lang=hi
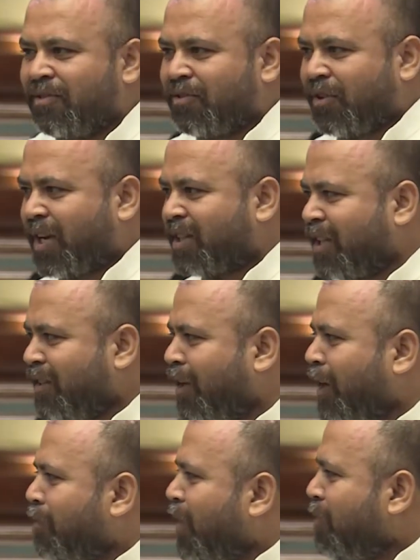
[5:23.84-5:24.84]
तो कहते हैं
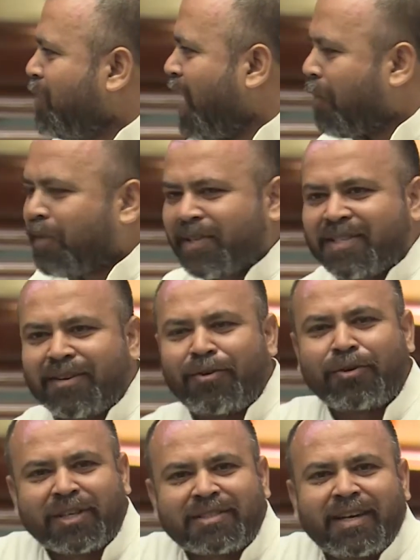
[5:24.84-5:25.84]
दिल्ली में भी ऑपरेशन
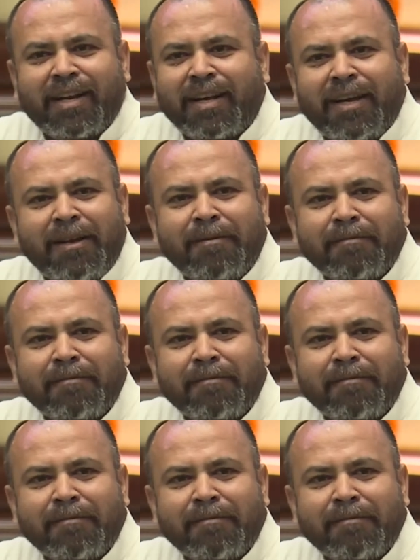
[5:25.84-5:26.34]
लोटस करेंगे